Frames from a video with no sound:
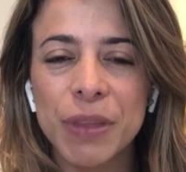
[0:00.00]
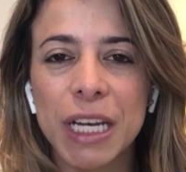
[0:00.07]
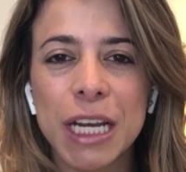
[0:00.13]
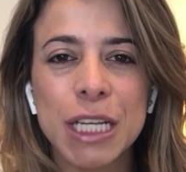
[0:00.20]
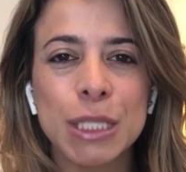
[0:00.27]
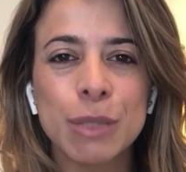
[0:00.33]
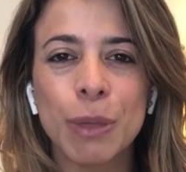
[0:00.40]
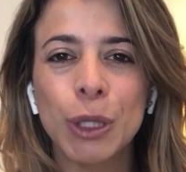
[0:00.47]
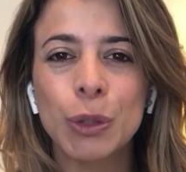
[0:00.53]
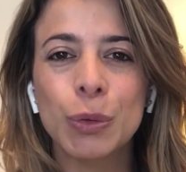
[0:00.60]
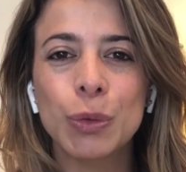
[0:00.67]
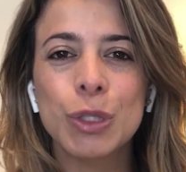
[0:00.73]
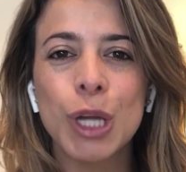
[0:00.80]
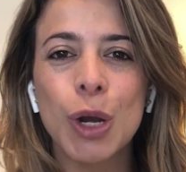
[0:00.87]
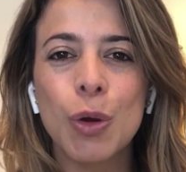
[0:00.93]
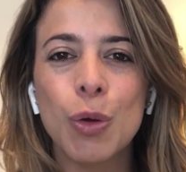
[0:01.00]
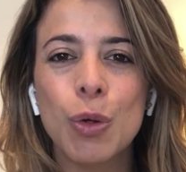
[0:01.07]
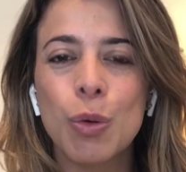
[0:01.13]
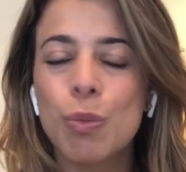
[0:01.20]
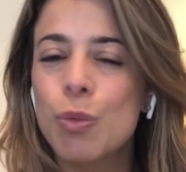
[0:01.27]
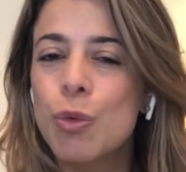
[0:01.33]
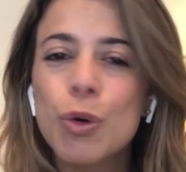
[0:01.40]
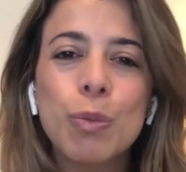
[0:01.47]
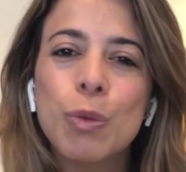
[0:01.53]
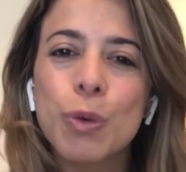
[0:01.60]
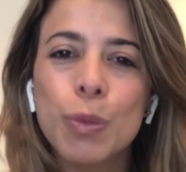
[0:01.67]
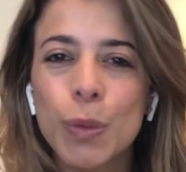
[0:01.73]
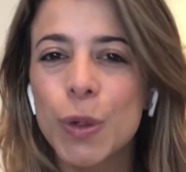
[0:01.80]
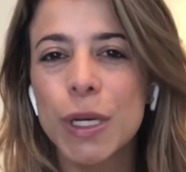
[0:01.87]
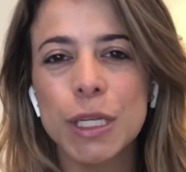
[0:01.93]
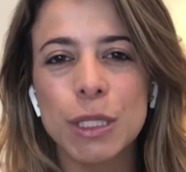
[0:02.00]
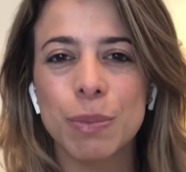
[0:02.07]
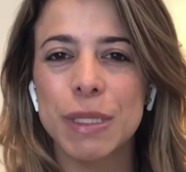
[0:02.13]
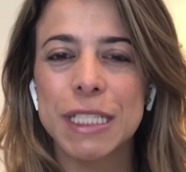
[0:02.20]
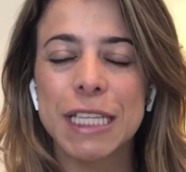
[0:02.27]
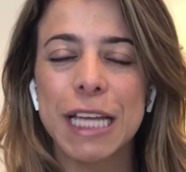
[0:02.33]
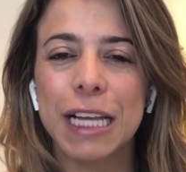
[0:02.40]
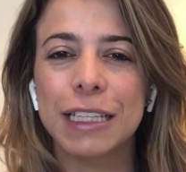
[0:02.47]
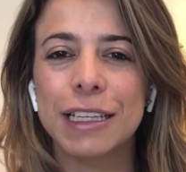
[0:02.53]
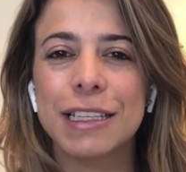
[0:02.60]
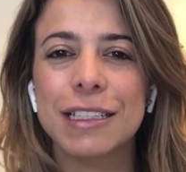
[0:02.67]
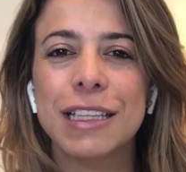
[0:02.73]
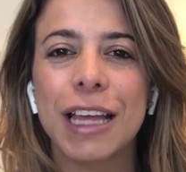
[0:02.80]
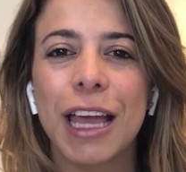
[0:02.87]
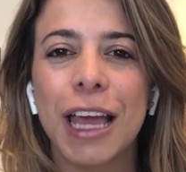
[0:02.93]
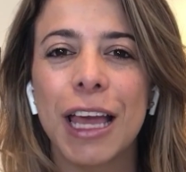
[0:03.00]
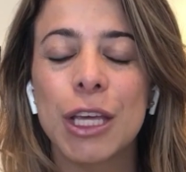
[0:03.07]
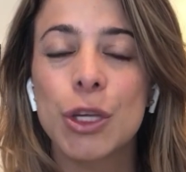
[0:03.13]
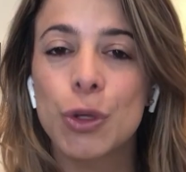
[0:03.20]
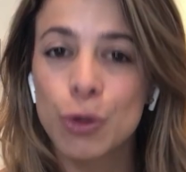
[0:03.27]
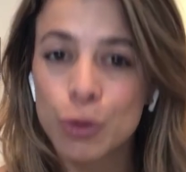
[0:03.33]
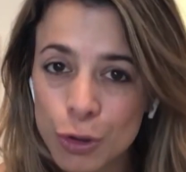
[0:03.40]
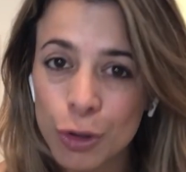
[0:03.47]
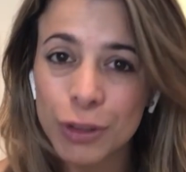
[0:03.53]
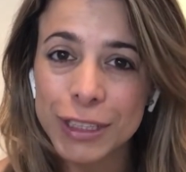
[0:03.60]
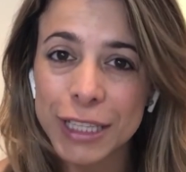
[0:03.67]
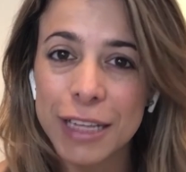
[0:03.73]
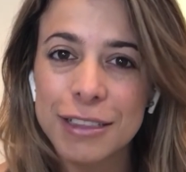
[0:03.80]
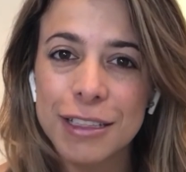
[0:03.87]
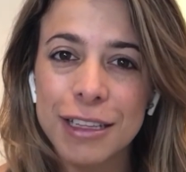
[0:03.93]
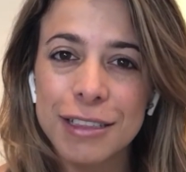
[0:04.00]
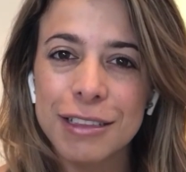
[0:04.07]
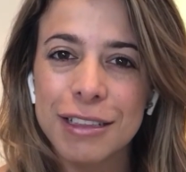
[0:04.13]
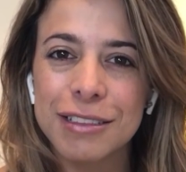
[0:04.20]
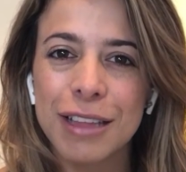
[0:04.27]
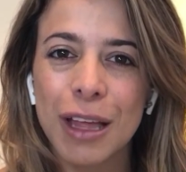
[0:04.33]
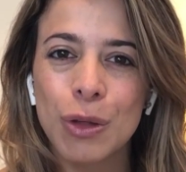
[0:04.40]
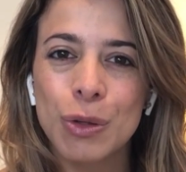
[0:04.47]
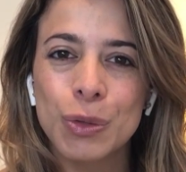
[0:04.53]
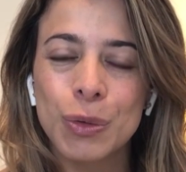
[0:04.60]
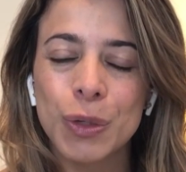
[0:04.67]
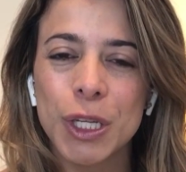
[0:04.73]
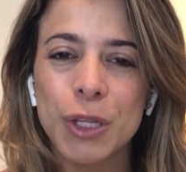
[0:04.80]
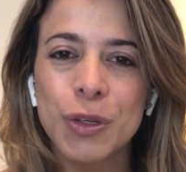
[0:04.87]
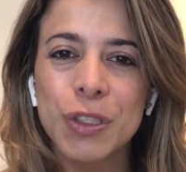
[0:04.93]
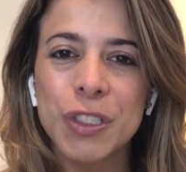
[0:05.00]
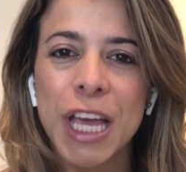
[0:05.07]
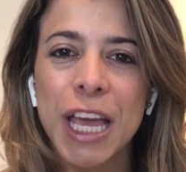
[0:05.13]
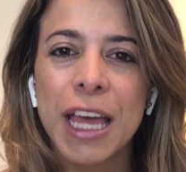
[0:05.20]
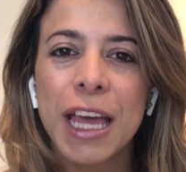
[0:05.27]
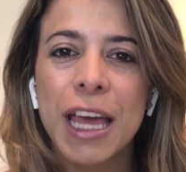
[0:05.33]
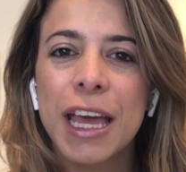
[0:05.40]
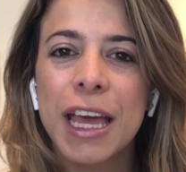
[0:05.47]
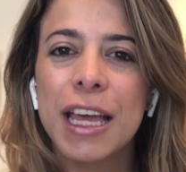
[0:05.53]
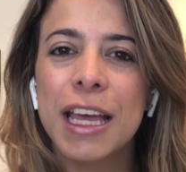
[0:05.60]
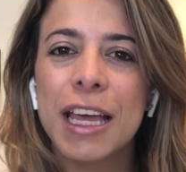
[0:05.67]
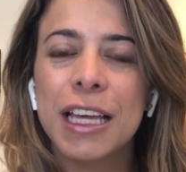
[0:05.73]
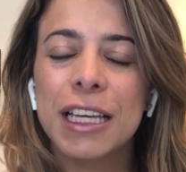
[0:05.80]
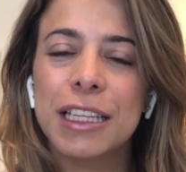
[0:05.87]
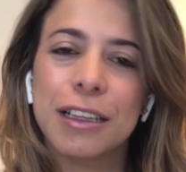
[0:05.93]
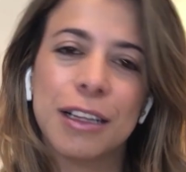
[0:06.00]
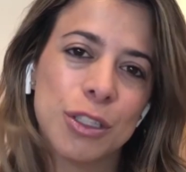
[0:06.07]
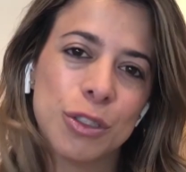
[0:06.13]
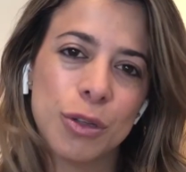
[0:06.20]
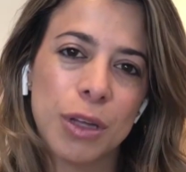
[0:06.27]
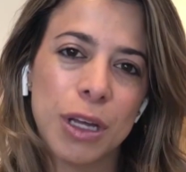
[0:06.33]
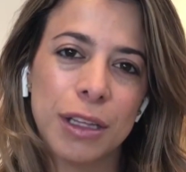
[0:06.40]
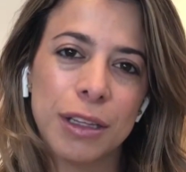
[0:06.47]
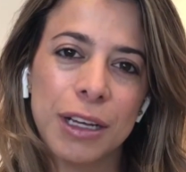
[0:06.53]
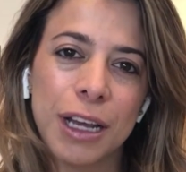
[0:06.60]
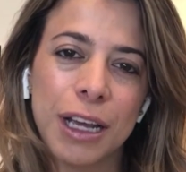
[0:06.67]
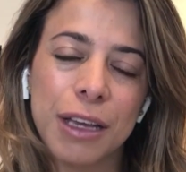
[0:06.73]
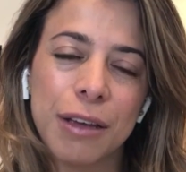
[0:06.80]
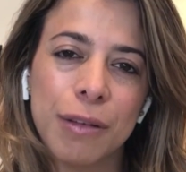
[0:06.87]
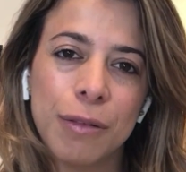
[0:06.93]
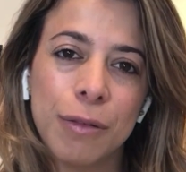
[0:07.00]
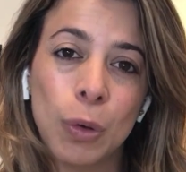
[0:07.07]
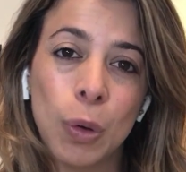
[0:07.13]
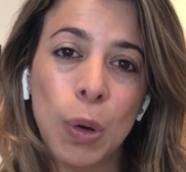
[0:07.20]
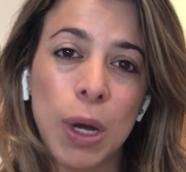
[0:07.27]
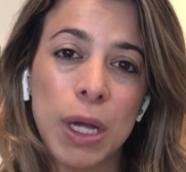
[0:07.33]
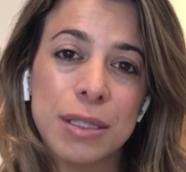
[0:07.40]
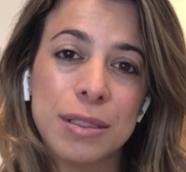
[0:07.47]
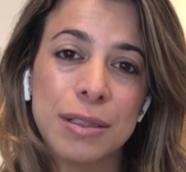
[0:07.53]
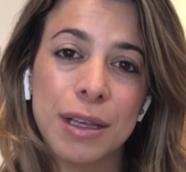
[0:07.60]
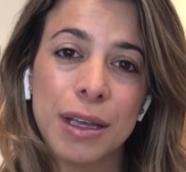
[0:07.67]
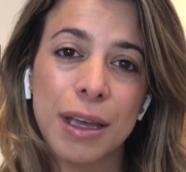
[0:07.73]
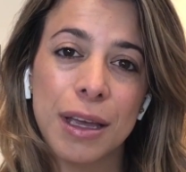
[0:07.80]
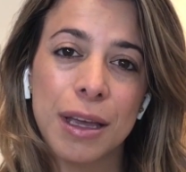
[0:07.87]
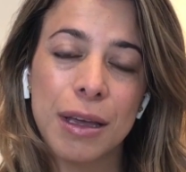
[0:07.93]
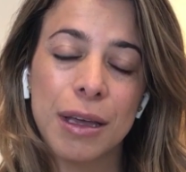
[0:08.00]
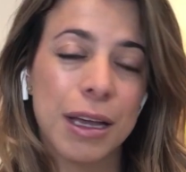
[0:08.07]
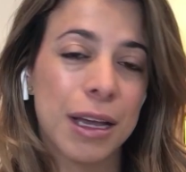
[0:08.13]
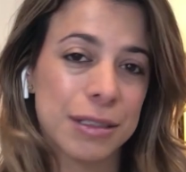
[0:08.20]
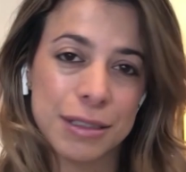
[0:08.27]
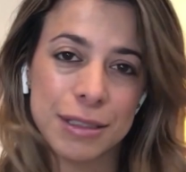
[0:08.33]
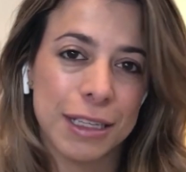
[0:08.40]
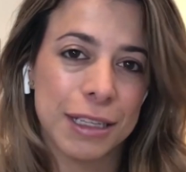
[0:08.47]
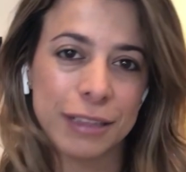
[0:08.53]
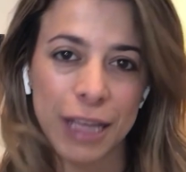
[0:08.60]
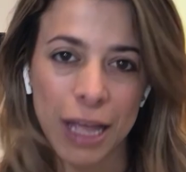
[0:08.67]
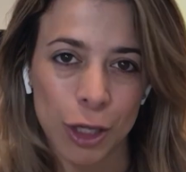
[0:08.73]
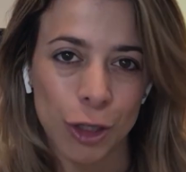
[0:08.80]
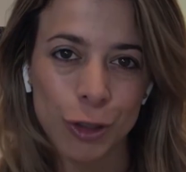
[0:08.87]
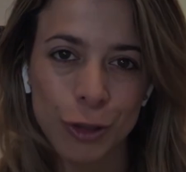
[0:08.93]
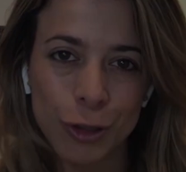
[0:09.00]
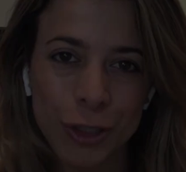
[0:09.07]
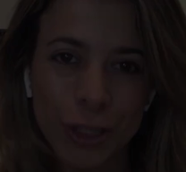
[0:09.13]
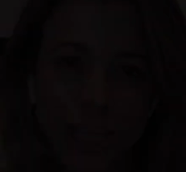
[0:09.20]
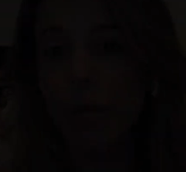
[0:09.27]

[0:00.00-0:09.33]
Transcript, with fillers: Les mando un saludo muy, muy, muy especial desde Houston, Texas, Estados Unidos, eh, que es la ciudad en la que vivo hace casi siete años.